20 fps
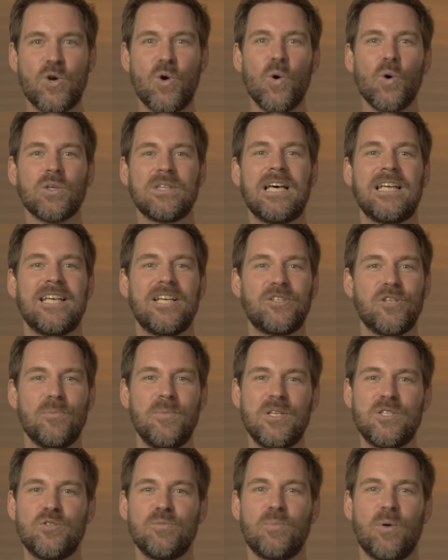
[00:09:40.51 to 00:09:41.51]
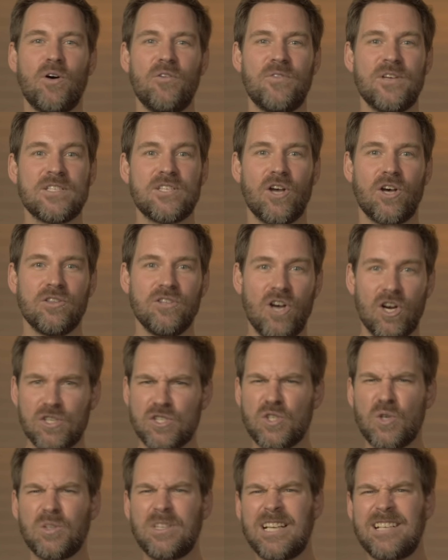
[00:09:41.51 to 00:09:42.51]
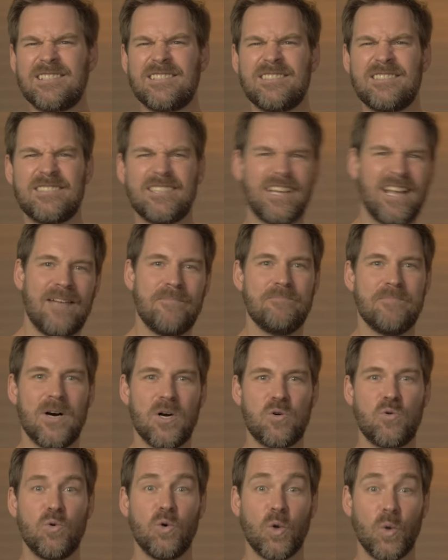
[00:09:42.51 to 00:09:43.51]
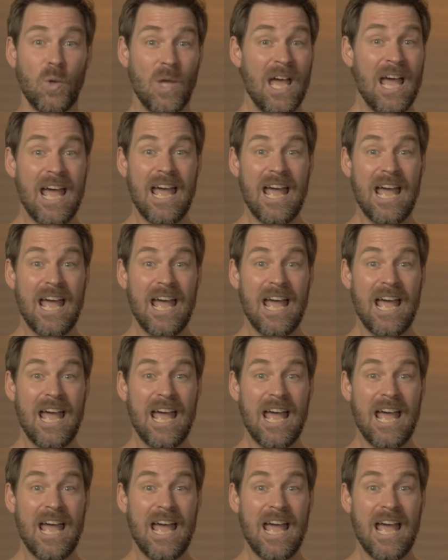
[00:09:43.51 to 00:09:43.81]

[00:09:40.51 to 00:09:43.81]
cours d'anatomie du professeur Knox sont extrêmement courus